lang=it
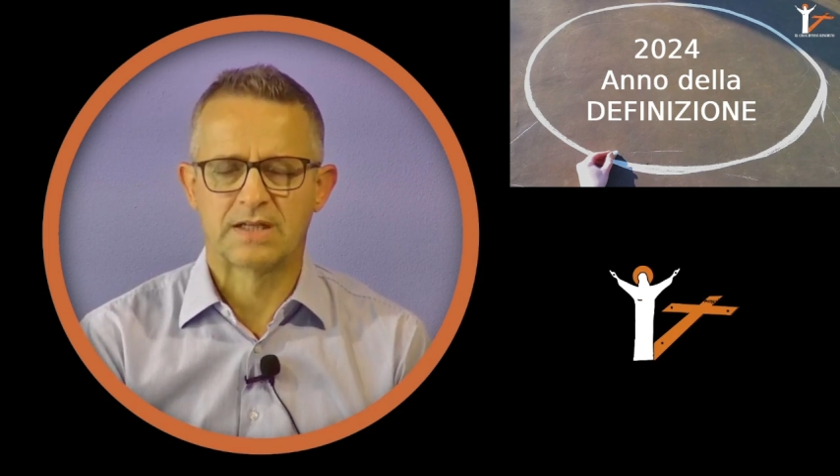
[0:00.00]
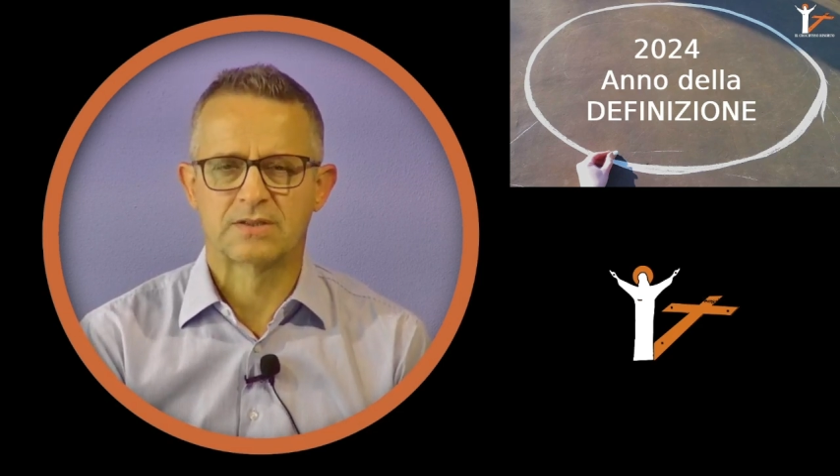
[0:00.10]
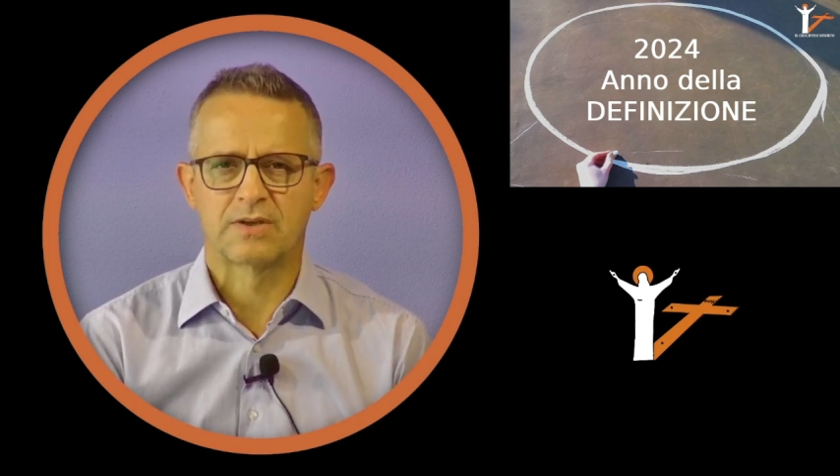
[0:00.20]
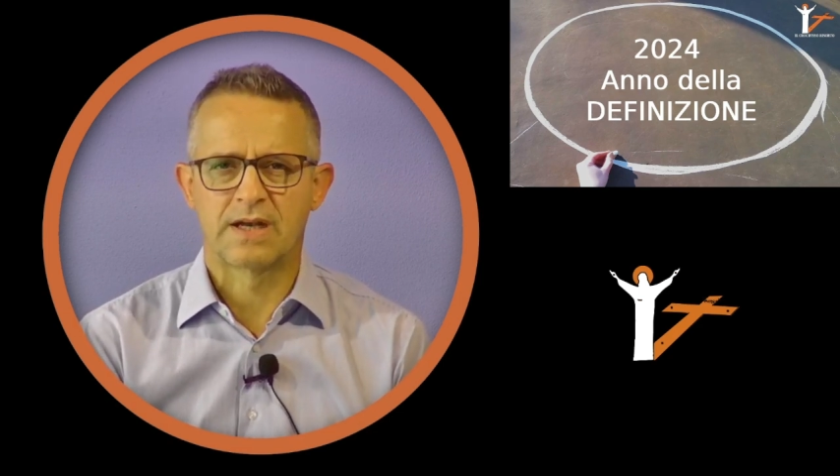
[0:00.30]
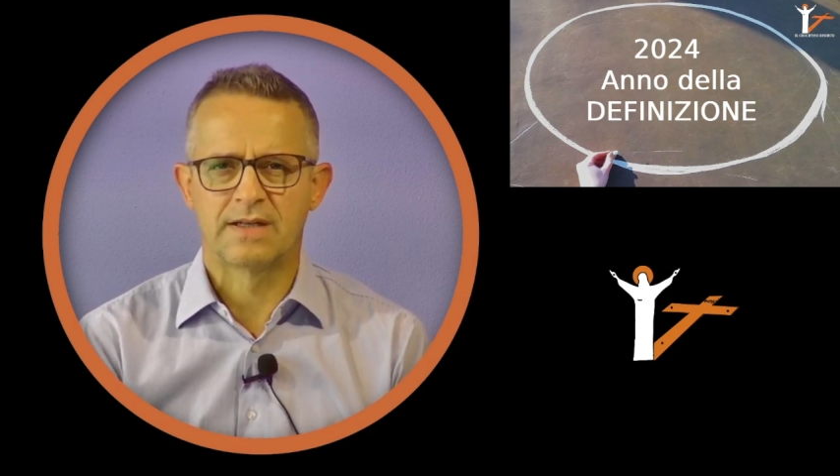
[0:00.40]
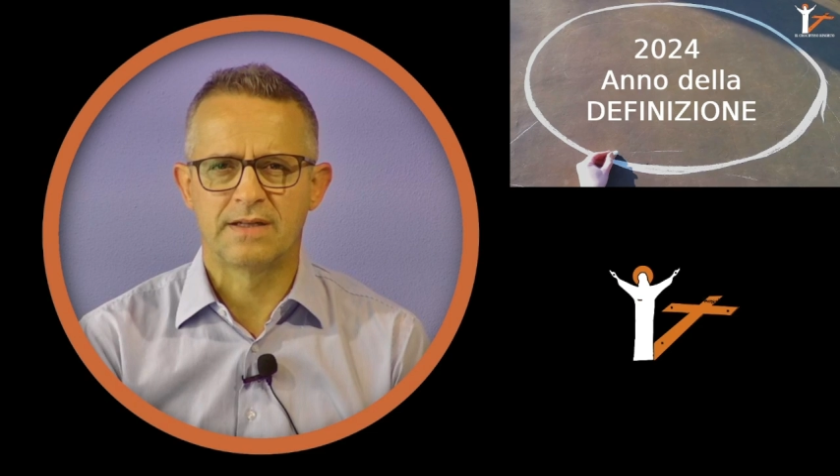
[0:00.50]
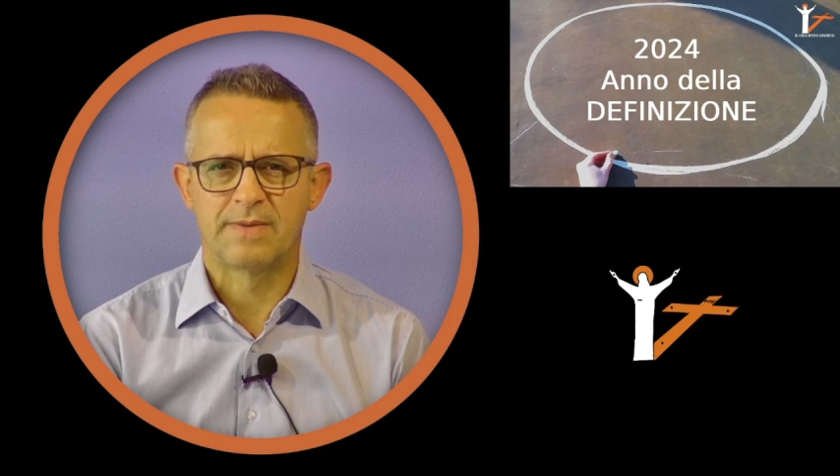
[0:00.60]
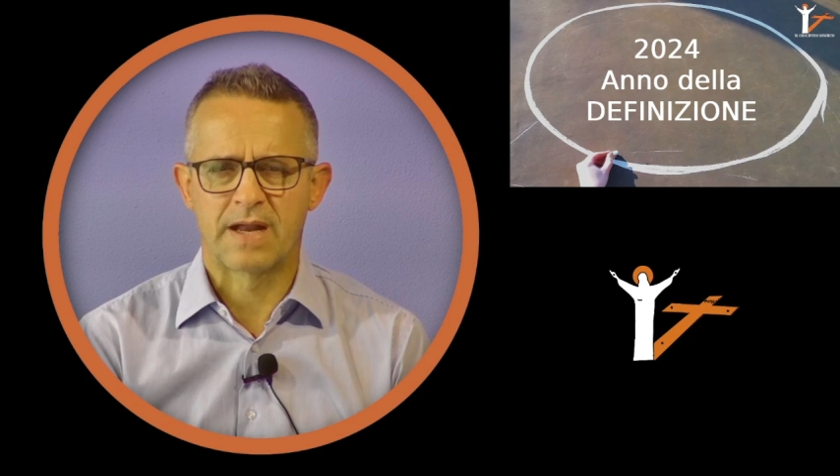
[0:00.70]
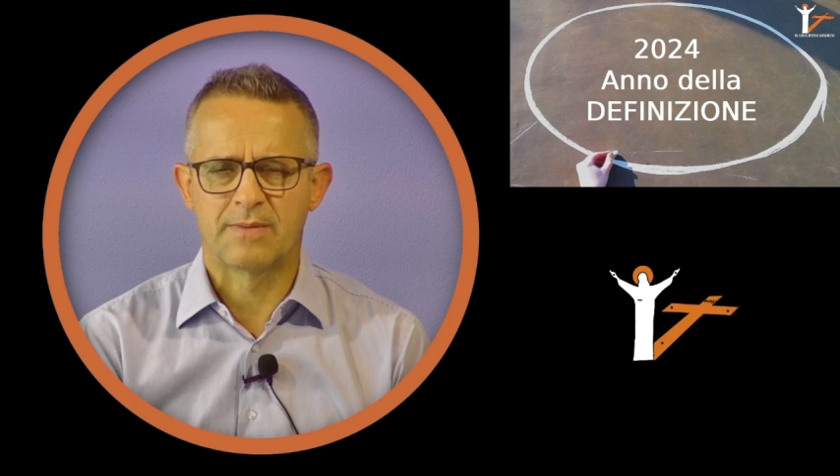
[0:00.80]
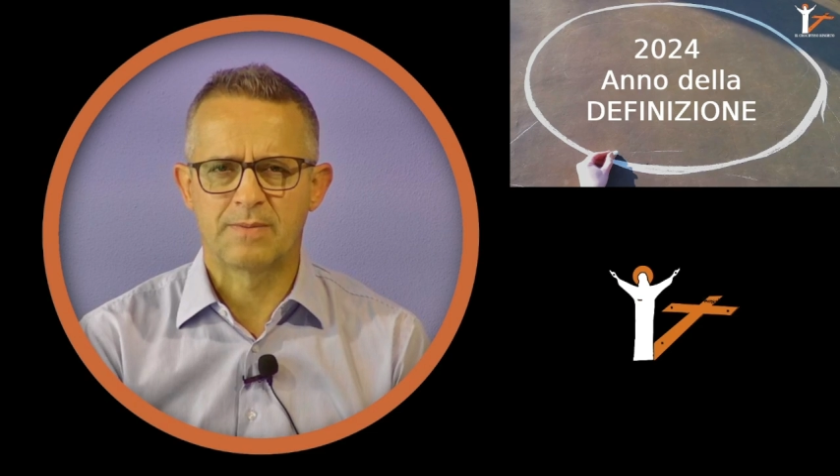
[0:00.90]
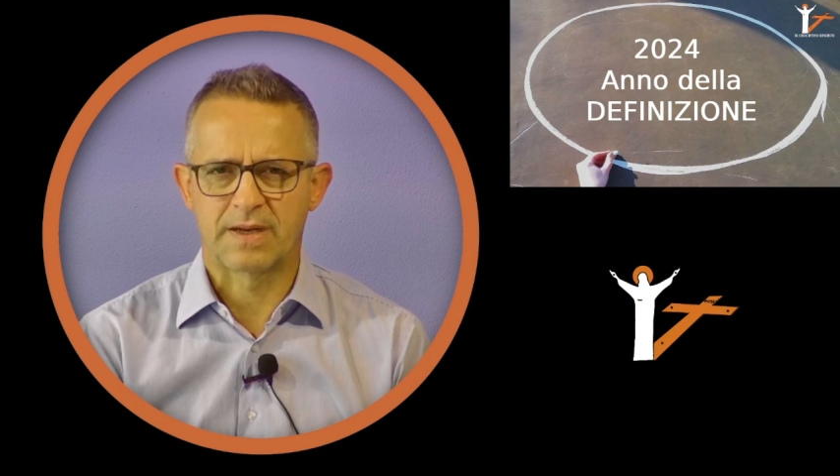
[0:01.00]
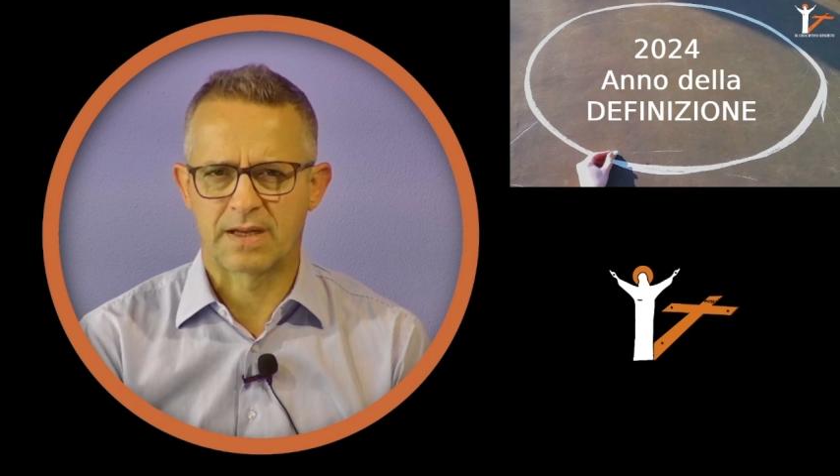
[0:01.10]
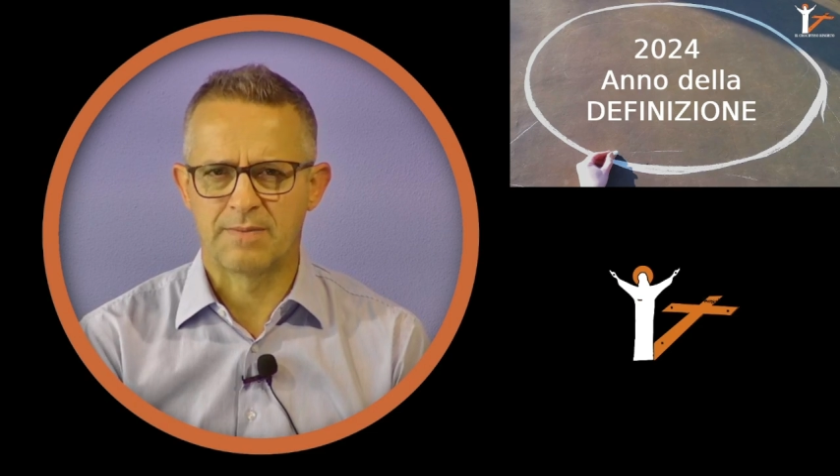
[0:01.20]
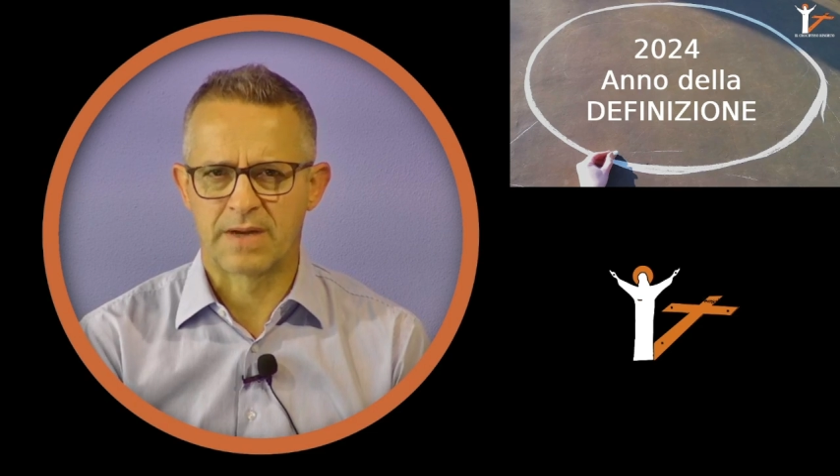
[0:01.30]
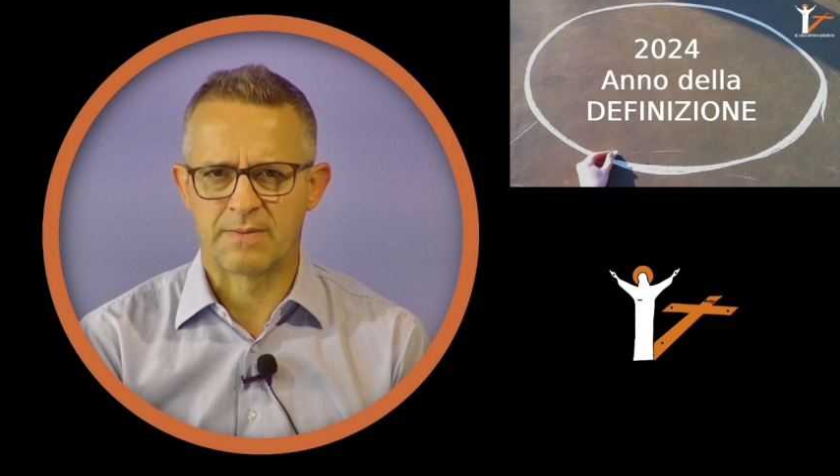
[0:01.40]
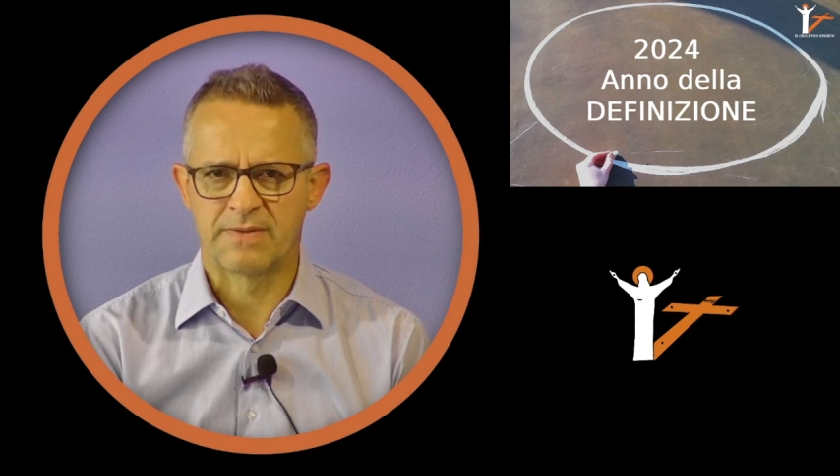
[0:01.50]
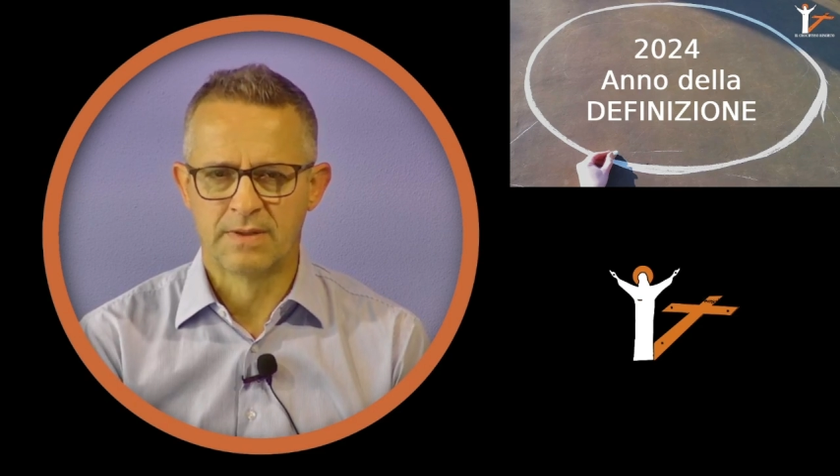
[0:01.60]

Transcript: sorella di Abramo perché Abramo